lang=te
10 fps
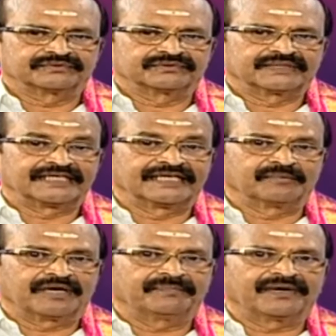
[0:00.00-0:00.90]

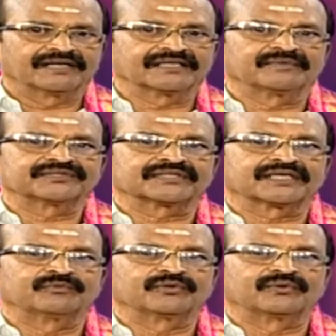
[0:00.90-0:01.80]
శరీరం ఆపాద
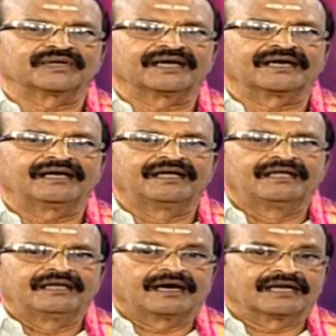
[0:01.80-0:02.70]
మస్తకము కూడా
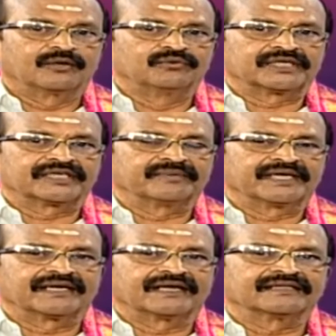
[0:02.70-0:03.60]

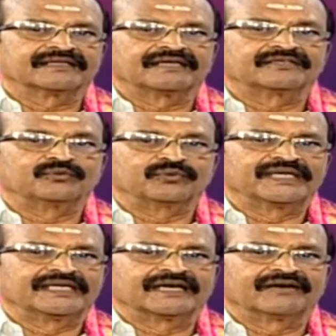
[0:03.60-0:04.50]
అలౌకికమైన ఆనందానికి
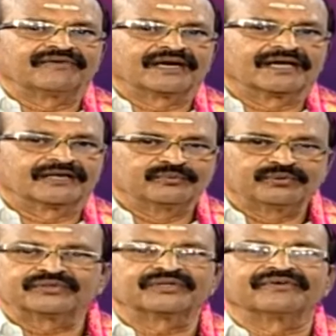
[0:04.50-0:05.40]
గురైన వాళ్ళ
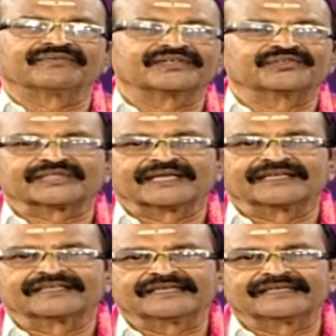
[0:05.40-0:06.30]
అనుభూతులు
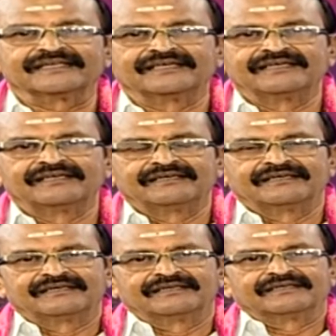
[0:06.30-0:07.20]
వివరించడానికి
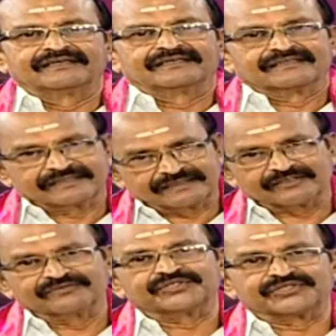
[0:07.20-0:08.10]

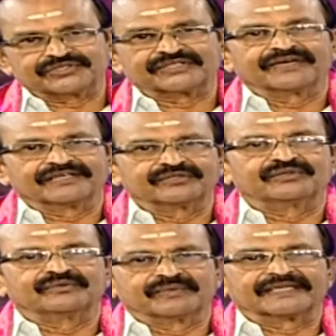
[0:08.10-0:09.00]
ఇద్దరు విశిష్ట
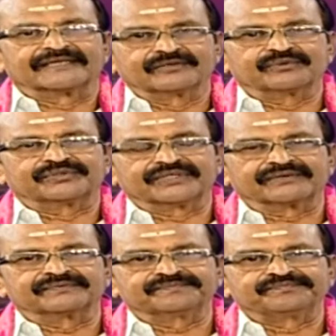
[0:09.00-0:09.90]
అతిథులు మన దగ్గరికి
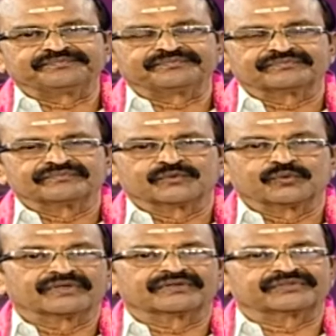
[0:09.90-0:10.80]
వచ్చారు
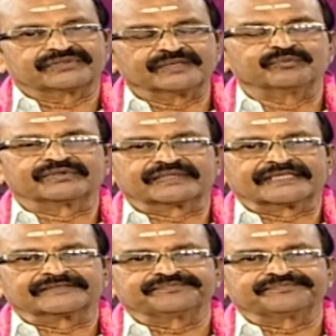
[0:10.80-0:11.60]
ఒకరు స్త్రీమూర్తి